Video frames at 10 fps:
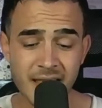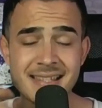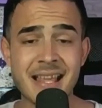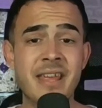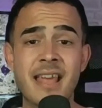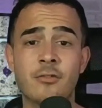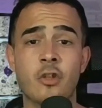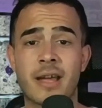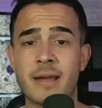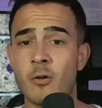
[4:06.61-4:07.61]

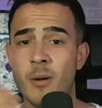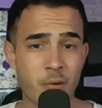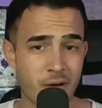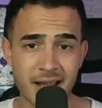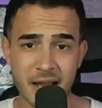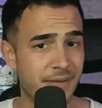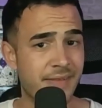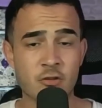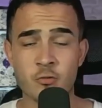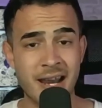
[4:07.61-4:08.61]
sabiendo de que lo más probable es que
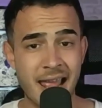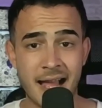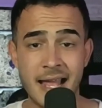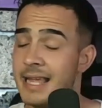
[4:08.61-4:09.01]
pierda su pelea?